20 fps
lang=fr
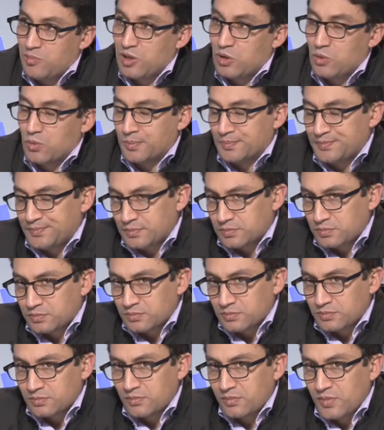Les PECO.
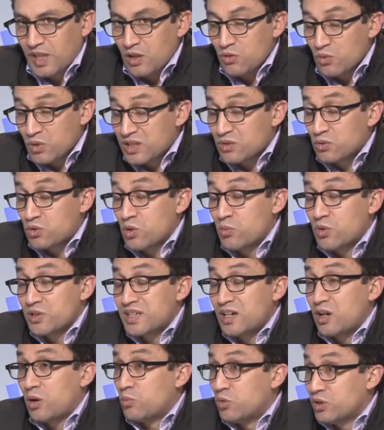Donc ils ont
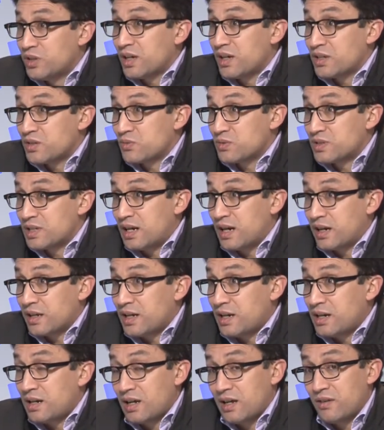commencé leur modération
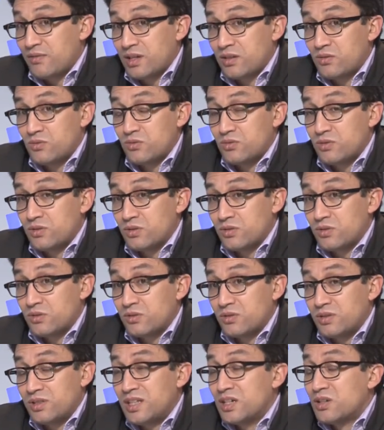salariale avec une
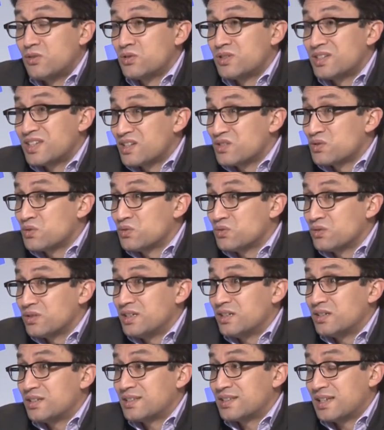euh,
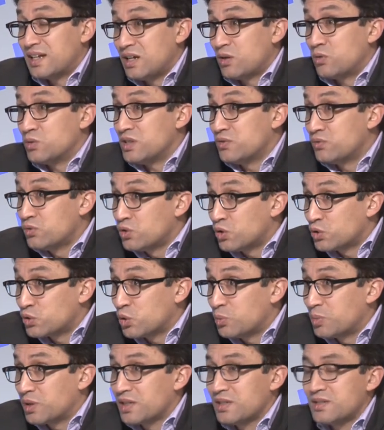négociation des salaires au niveau de
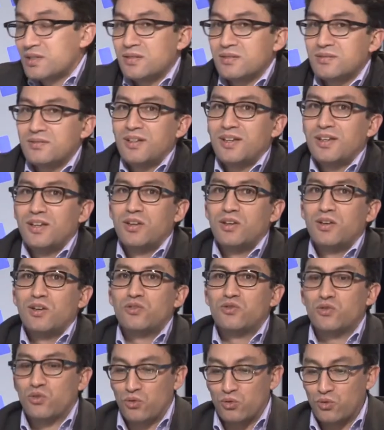l'entreprise,
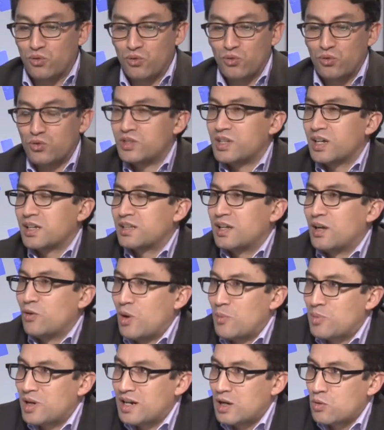ce que
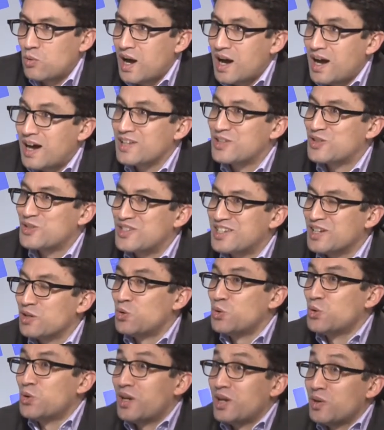certains ont appelé la loi Hartz
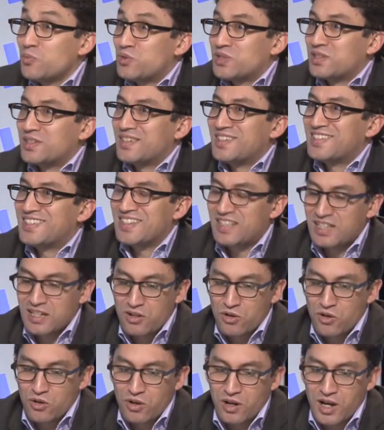0, hein, puisque
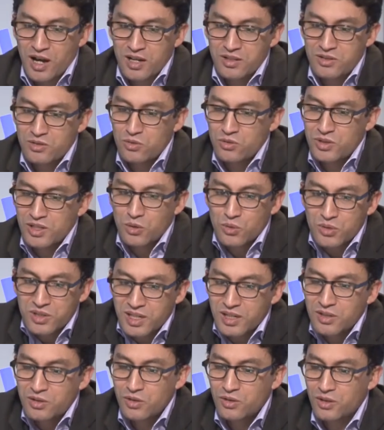c'était quand Hartz, le
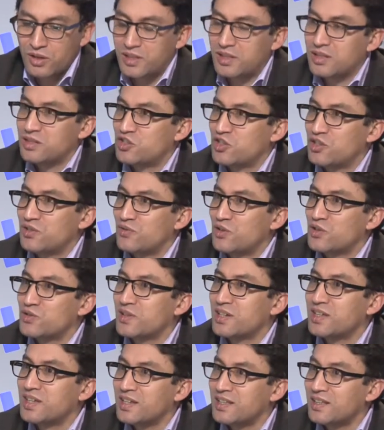négociateur, était chez
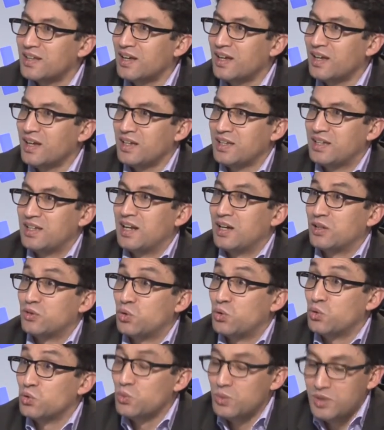Volkswagen, qu'il
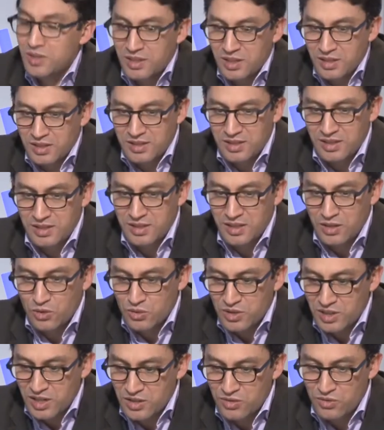a introduit ces,
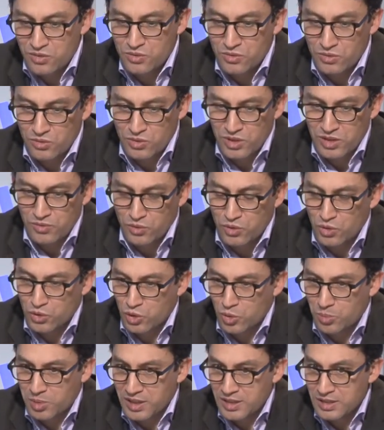négociations au niveau
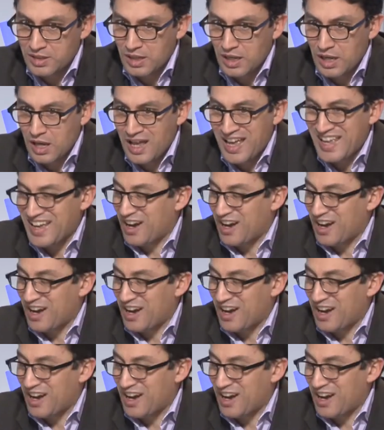de l'entreprise.